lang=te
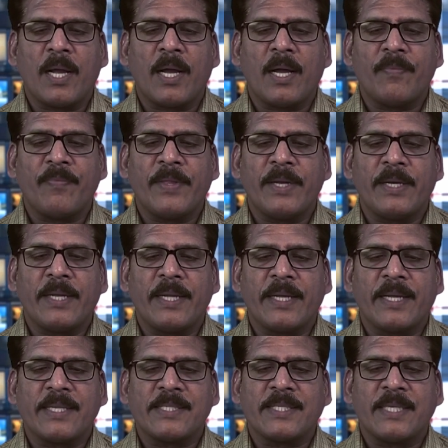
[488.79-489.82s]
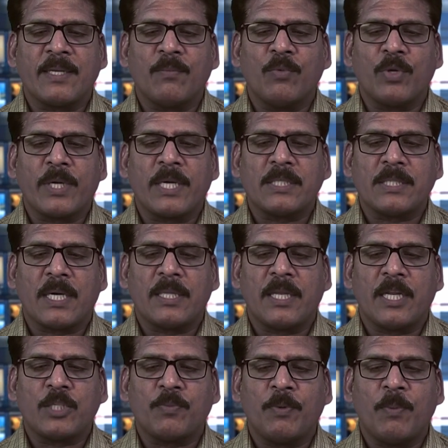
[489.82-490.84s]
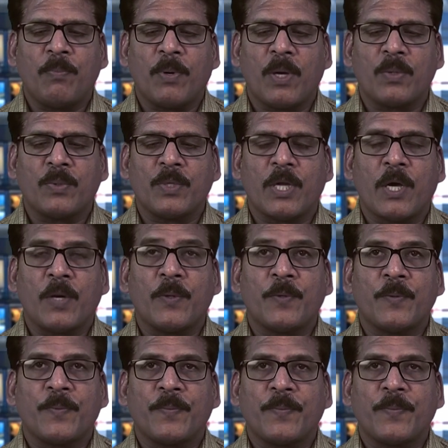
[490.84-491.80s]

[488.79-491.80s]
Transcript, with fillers: గాంధీ టీకే సింగ్ ముఖేష్ ఆదిలక్ష్మి పాల్గొన్నారు